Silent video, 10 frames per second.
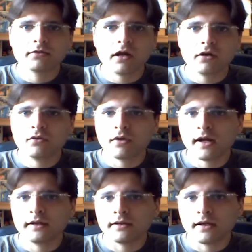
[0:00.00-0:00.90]

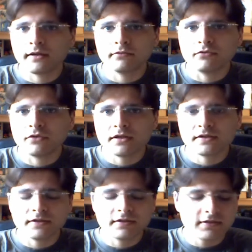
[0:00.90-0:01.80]
accurata non
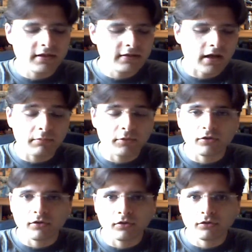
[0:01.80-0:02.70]
esiste, almeno
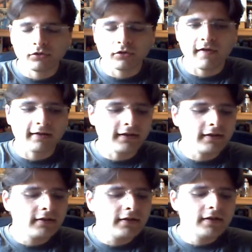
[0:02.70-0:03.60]
non l'ho trovata.